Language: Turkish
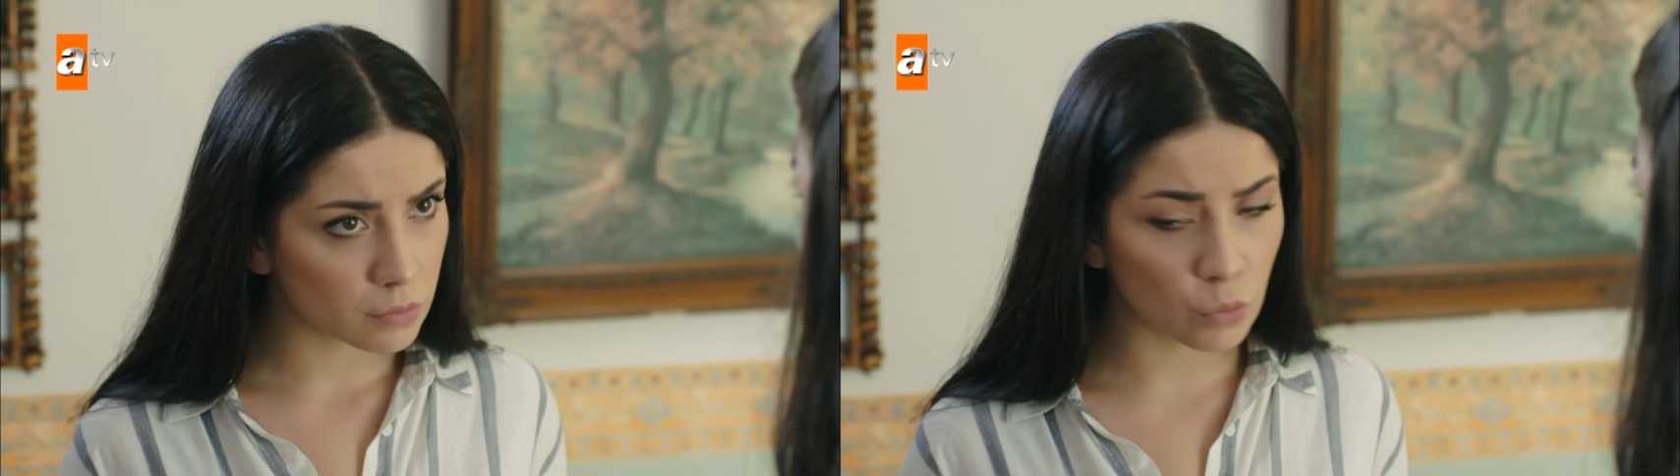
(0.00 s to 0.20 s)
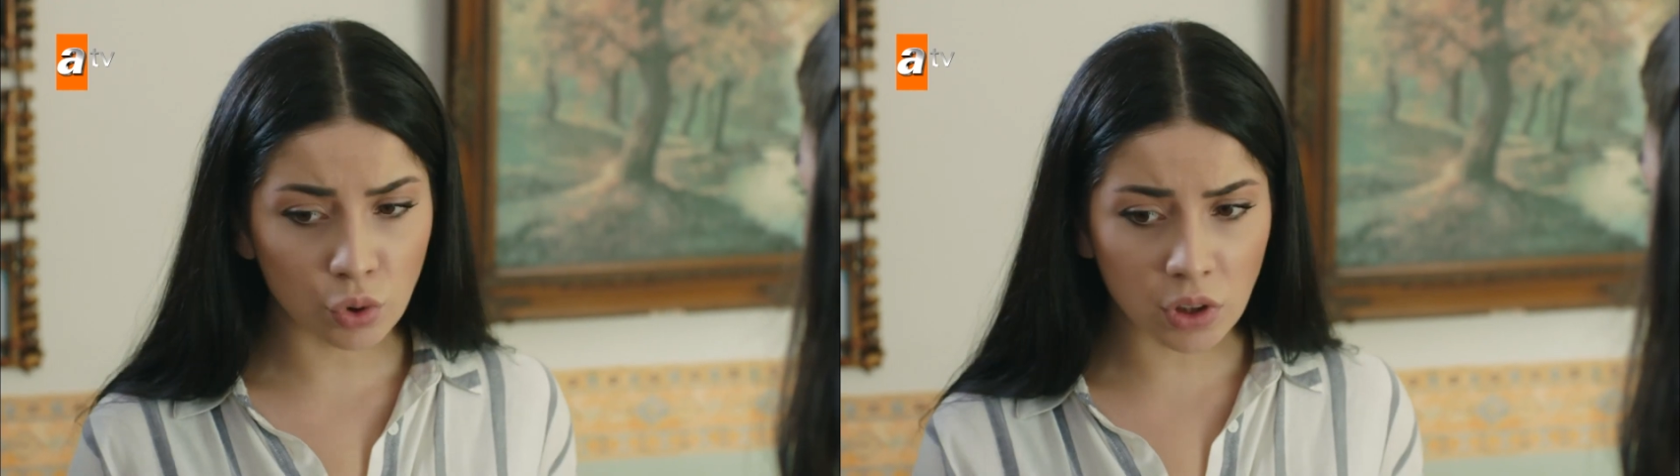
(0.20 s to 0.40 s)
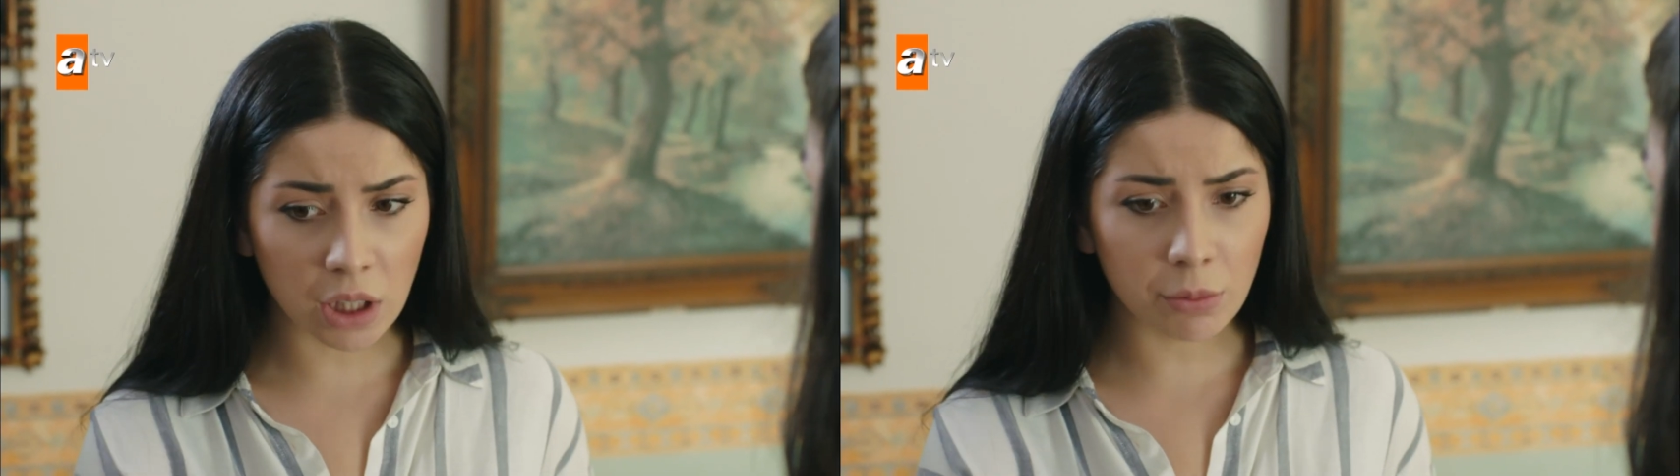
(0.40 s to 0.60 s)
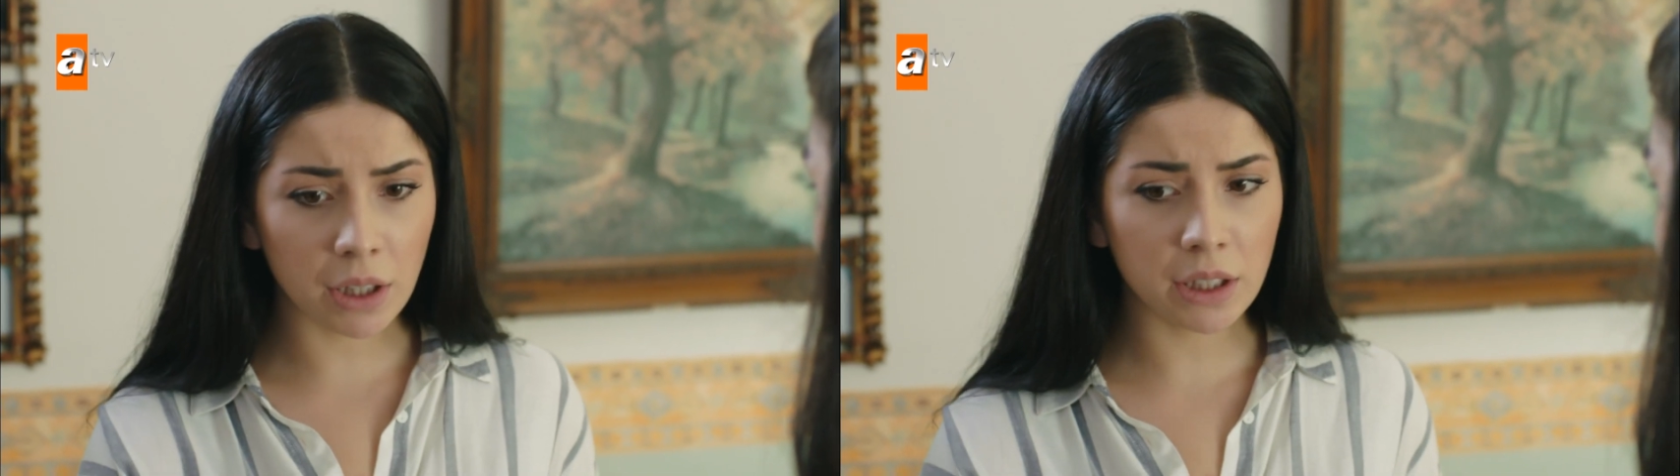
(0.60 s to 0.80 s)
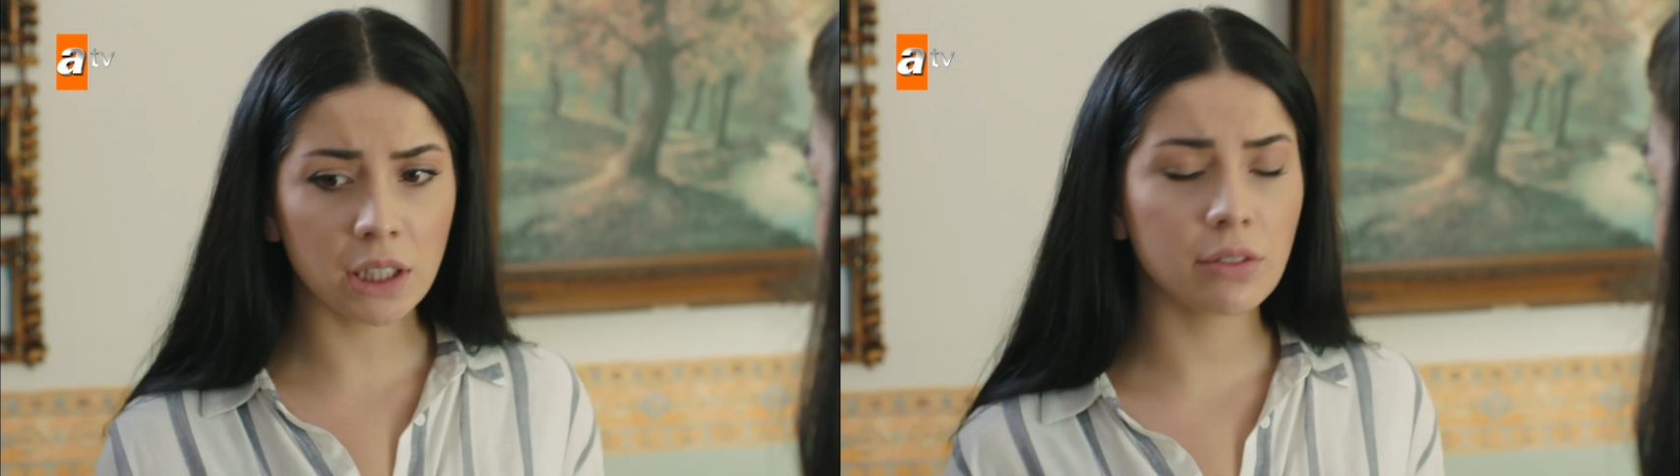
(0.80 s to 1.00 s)
Bunları
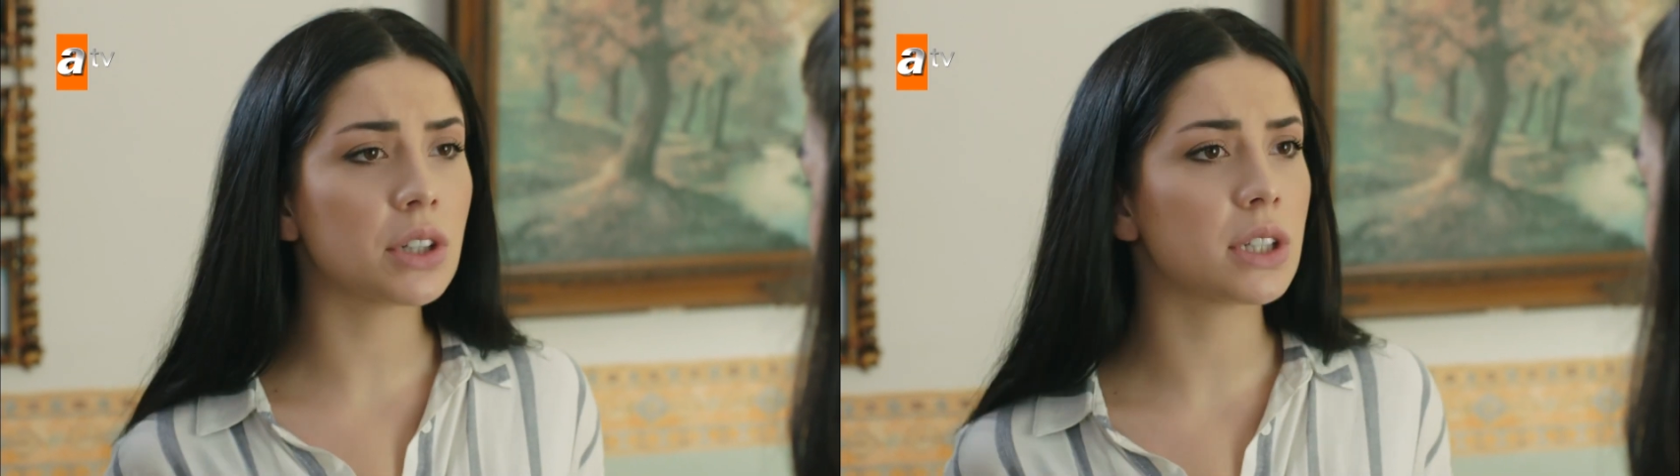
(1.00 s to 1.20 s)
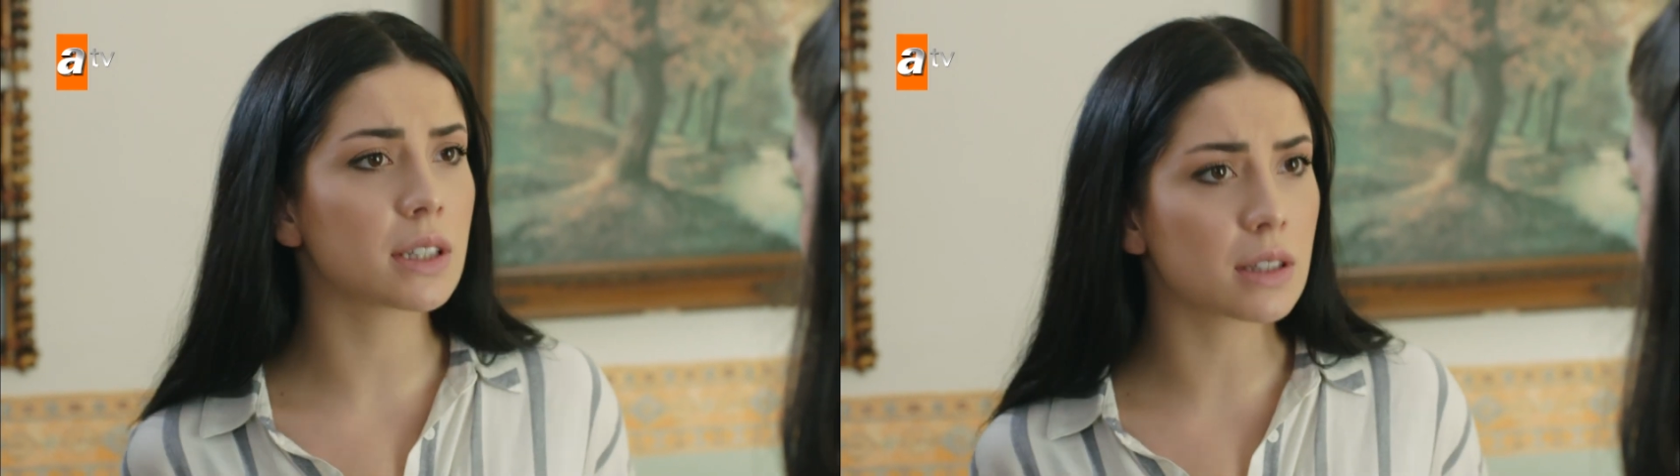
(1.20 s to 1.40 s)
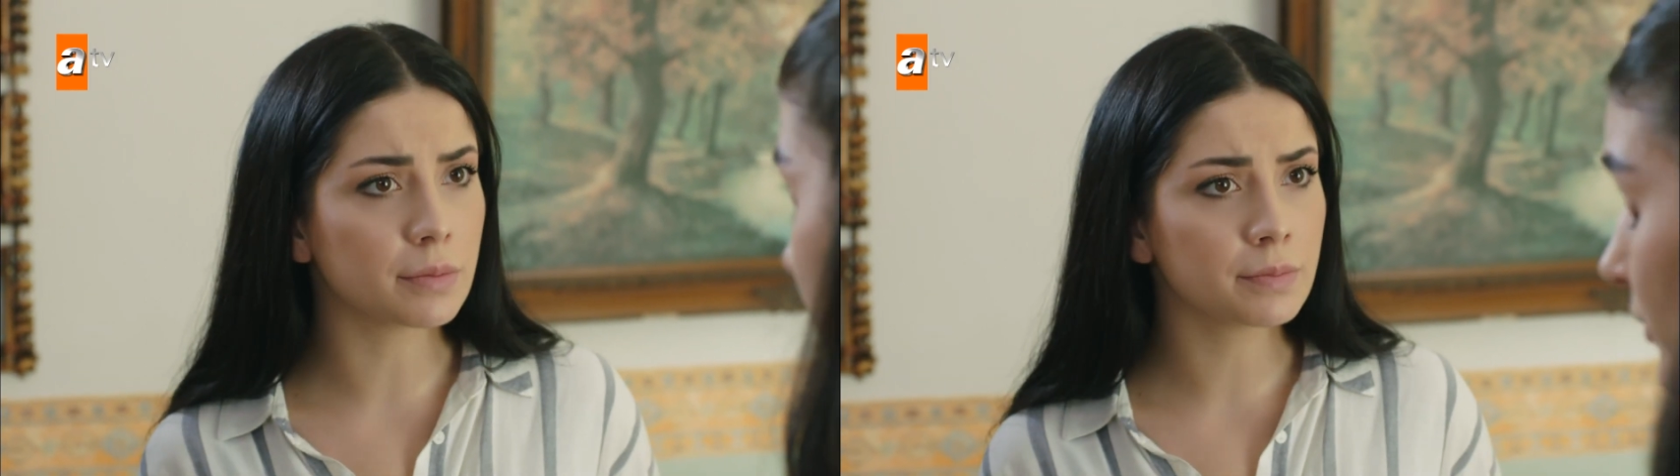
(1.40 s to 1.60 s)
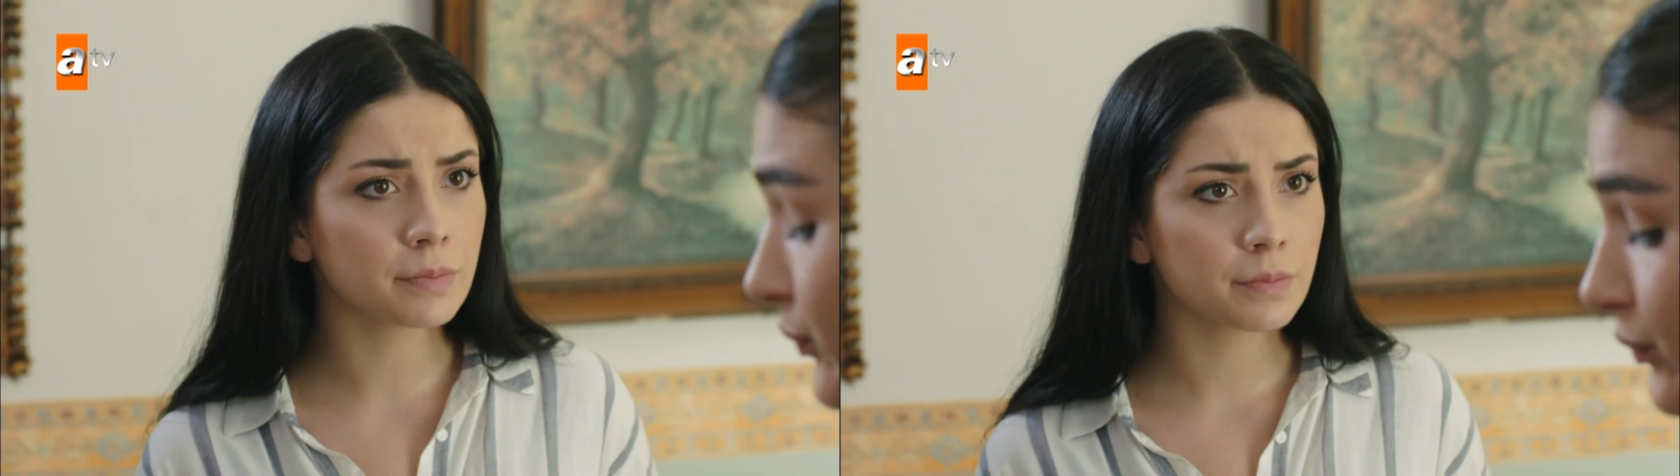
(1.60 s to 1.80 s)
hemen geri vereceksin.